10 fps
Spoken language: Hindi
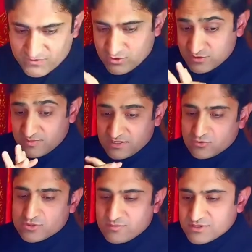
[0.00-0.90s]
और इस बात
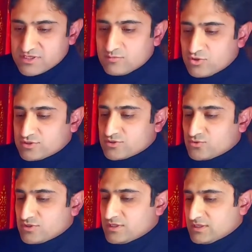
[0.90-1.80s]
को समझना बहुत
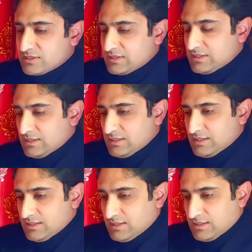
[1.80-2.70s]
ज़रूरी है
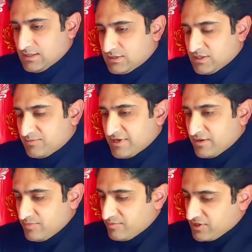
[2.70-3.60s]
जब
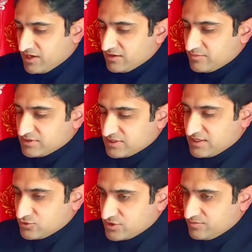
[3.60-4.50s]
कहीं पे मकान बनता
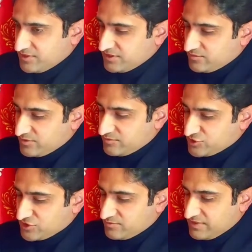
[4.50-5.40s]
है उसकी बिल्डिंग
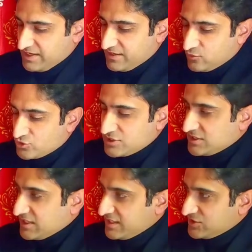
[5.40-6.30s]
परमिशन में एनओसी
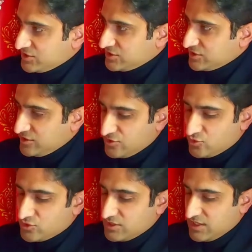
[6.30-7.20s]
ड्रेनेज की चाहिए
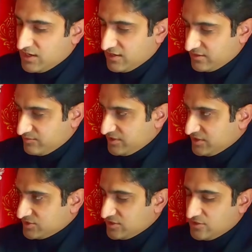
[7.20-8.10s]
होती है आरएनबी
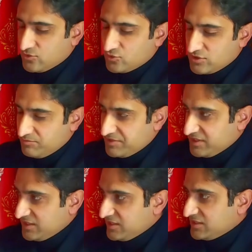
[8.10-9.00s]
की चाहिए होती है
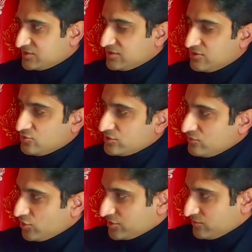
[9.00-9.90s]
पीडीडी की चाहिए होती है
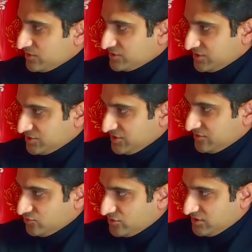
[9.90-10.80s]
वाटर वर्क्स की चाहिए
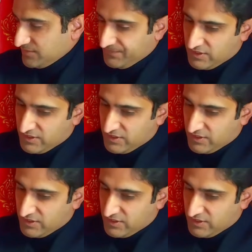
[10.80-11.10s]
होती है